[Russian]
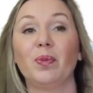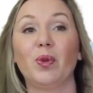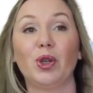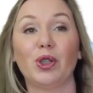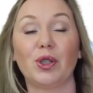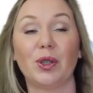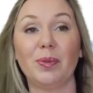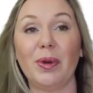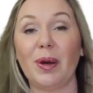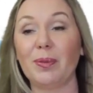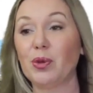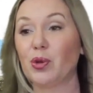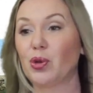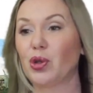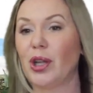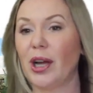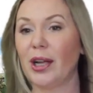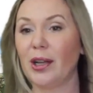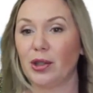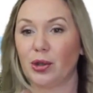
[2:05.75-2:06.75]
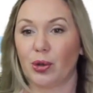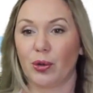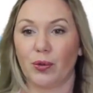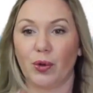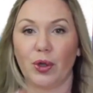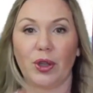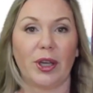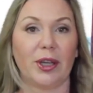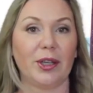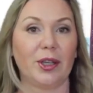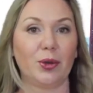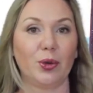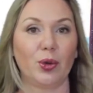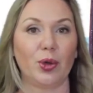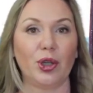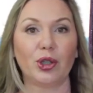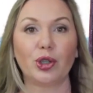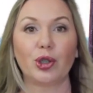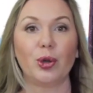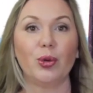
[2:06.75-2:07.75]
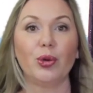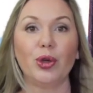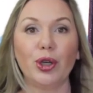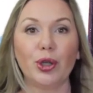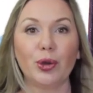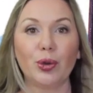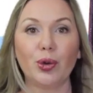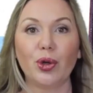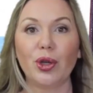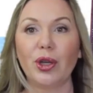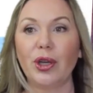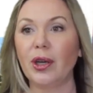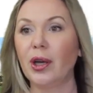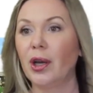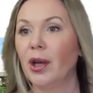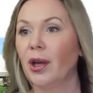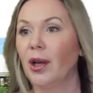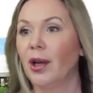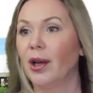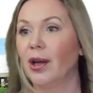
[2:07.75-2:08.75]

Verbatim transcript: То есть мы обсуждали, что вот они то ли шлюхи, то ли